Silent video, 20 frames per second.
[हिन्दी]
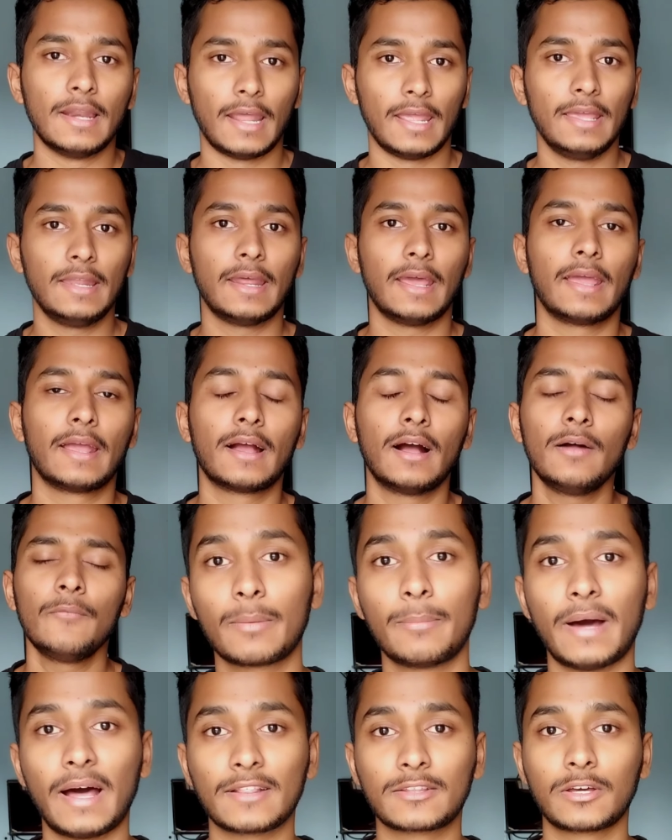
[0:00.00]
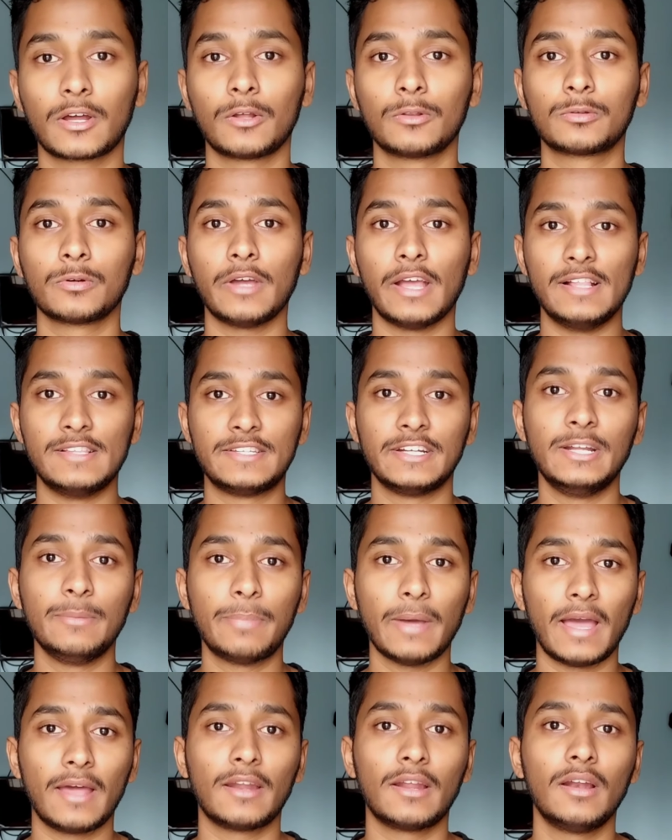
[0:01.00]
नहीं रहेगा बात करूँ तो एल
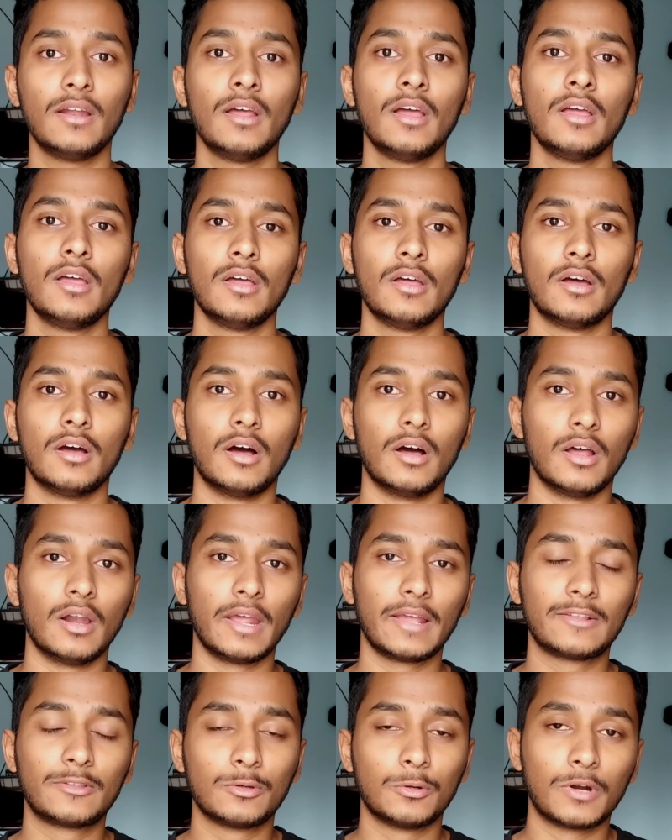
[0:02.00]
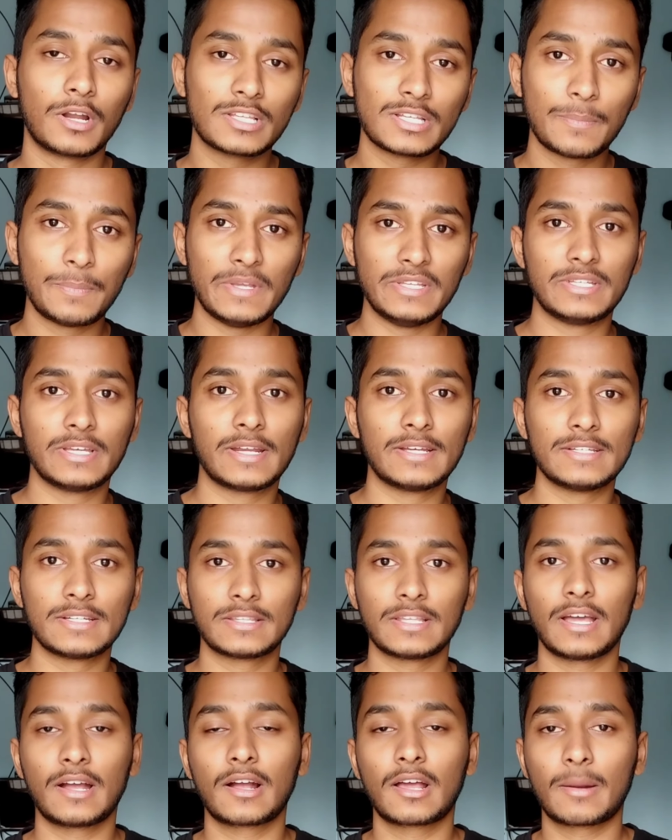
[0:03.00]
पैनल लाइक थोड़ा सा पीछे रह
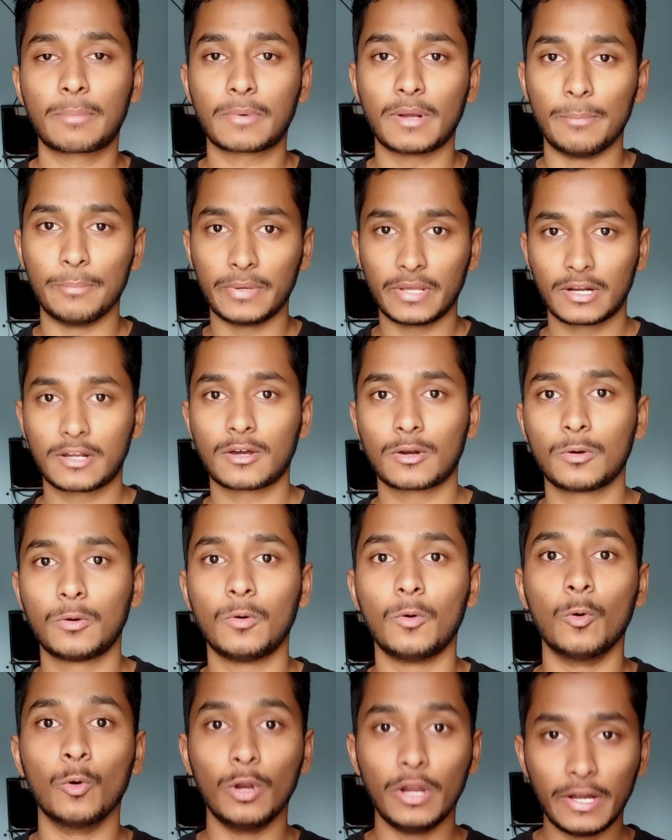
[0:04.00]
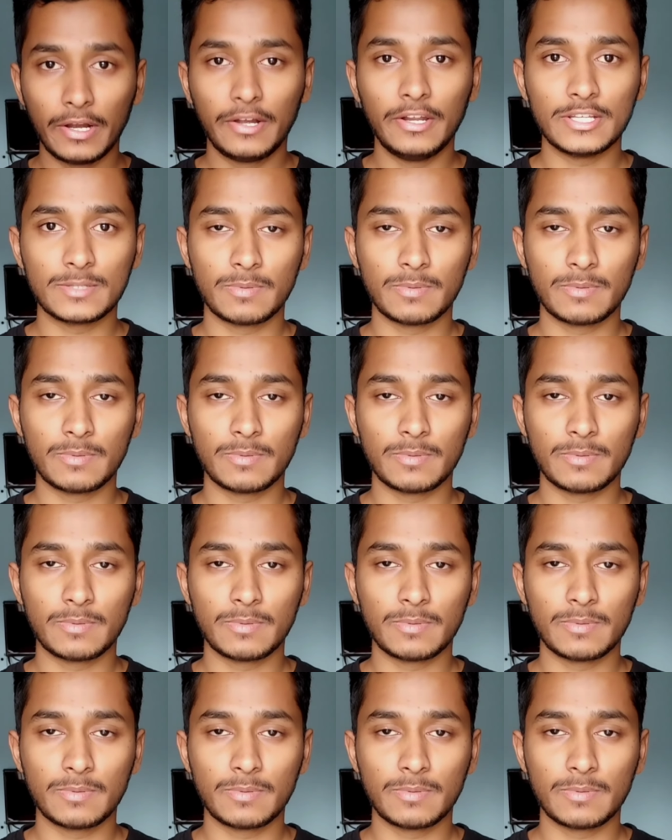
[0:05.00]
जाता है अगर आप कंपेयर करो ओलेट